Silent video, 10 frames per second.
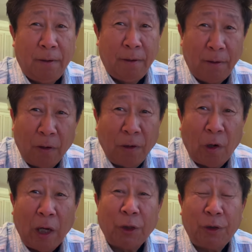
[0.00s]
long lo
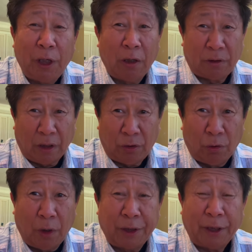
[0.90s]
ở tụi là tại
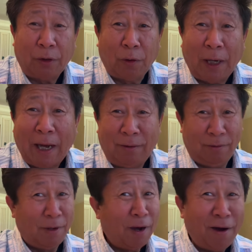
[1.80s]
to là chuyện to ha tụ
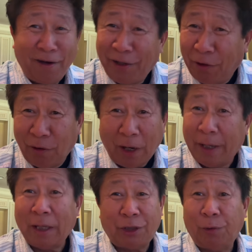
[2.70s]
ôi yo
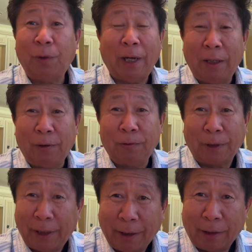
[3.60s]
hay là chủ là hello nó
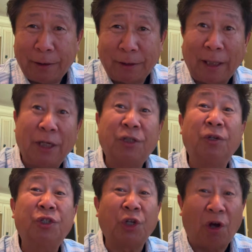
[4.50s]
này à thì sai lên
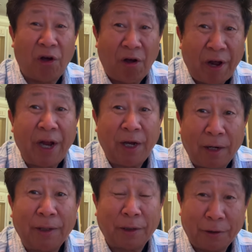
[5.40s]
rón rõ hay
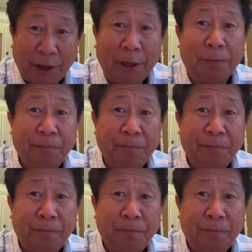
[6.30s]
nè cho cái tì